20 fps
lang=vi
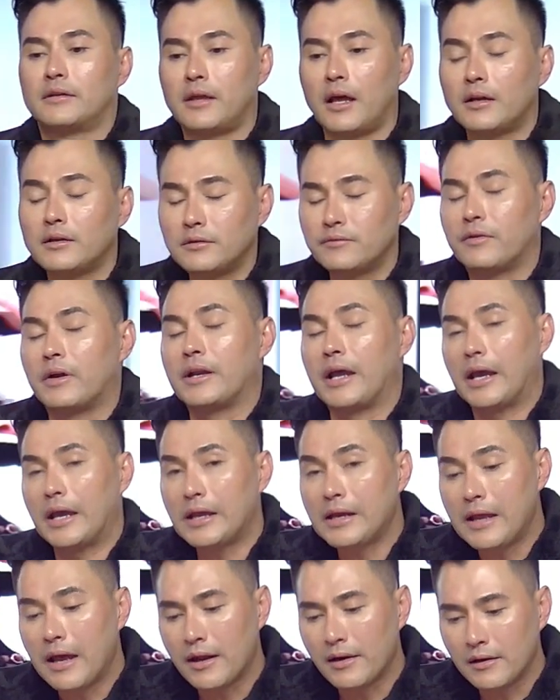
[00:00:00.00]
thích và để
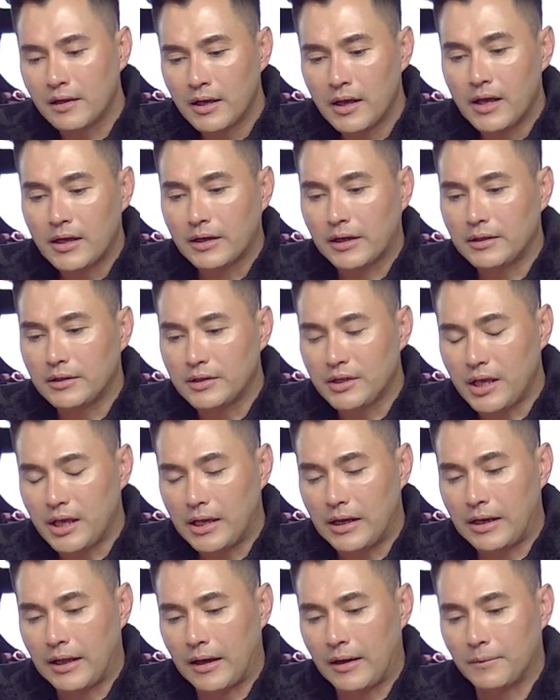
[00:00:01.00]
ý đến cái thứ
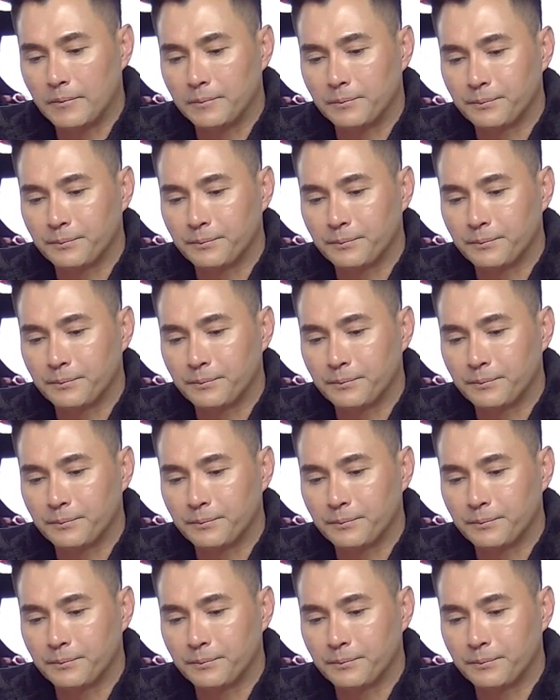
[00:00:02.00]
nhì là